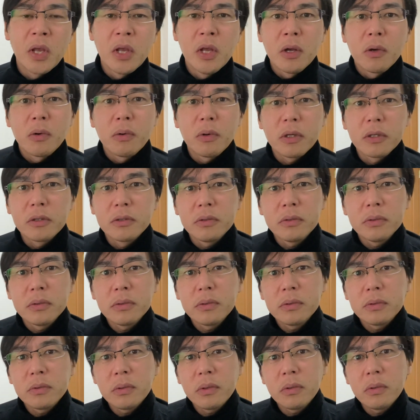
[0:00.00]
これ
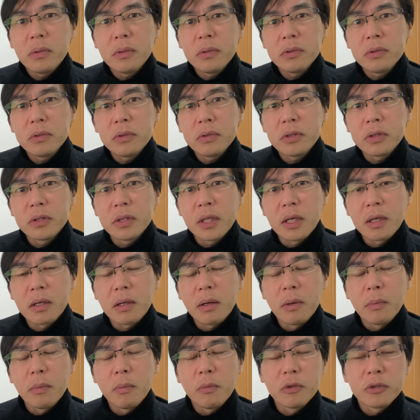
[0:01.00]
Google のニュースなん
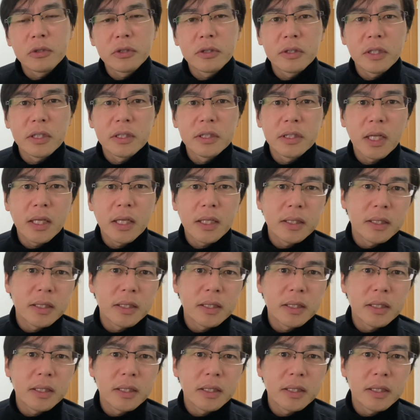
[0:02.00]
かはもうすでになっ